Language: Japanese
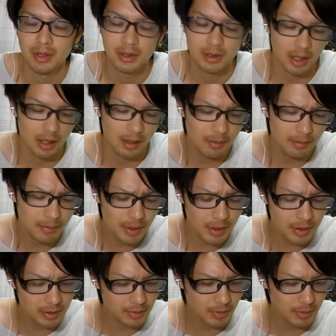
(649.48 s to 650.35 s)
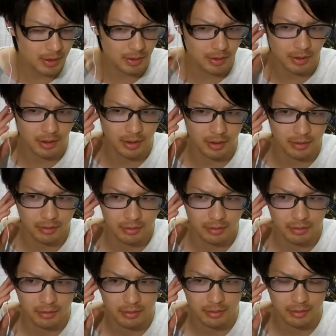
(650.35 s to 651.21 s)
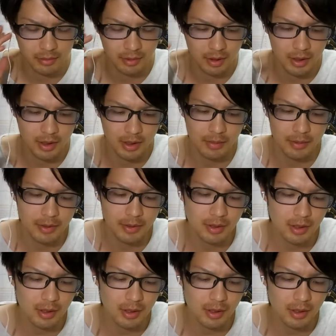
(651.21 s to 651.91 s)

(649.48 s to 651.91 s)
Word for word: 300万ってあれレベル